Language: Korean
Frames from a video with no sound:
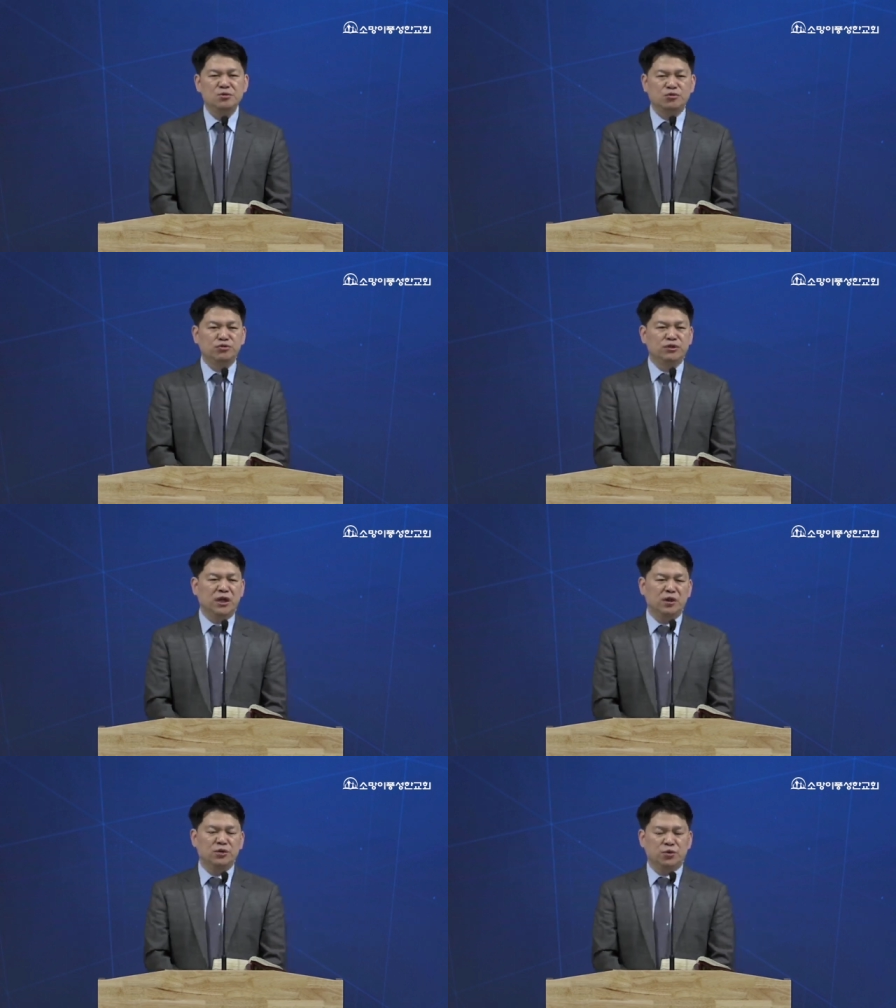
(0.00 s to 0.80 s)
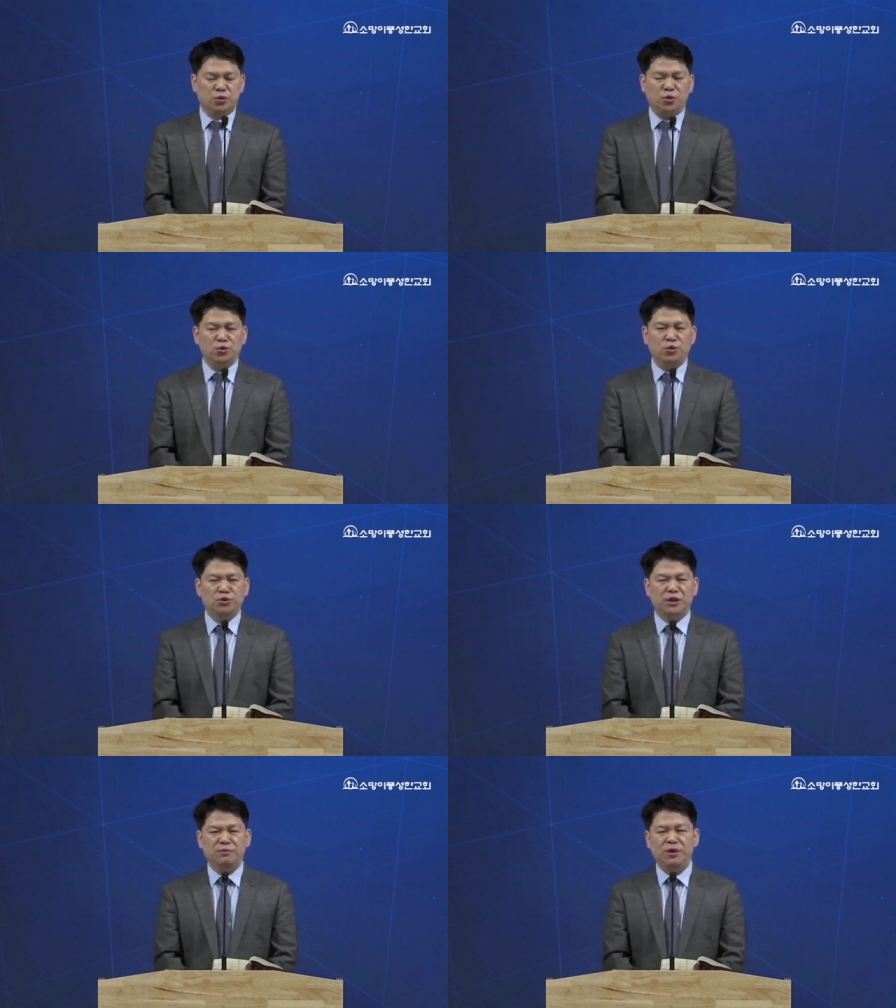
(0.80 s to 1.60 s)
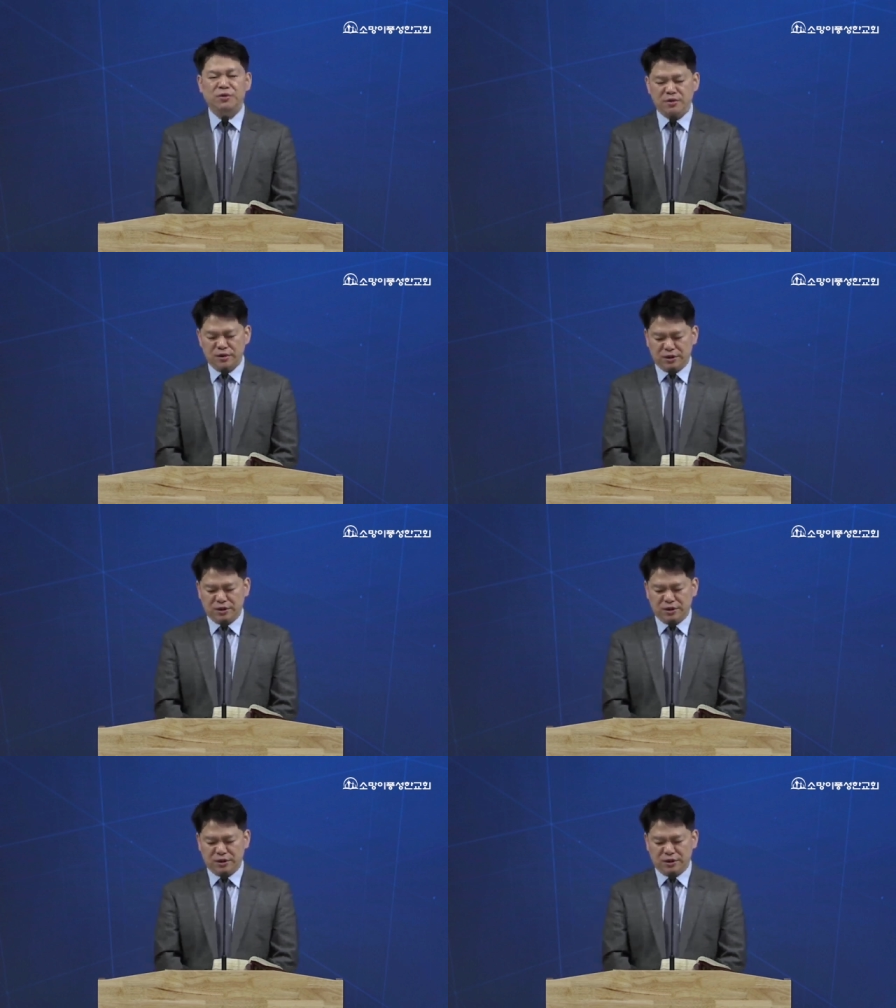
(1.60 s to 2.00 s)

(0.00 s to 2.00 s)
군사 공동체이며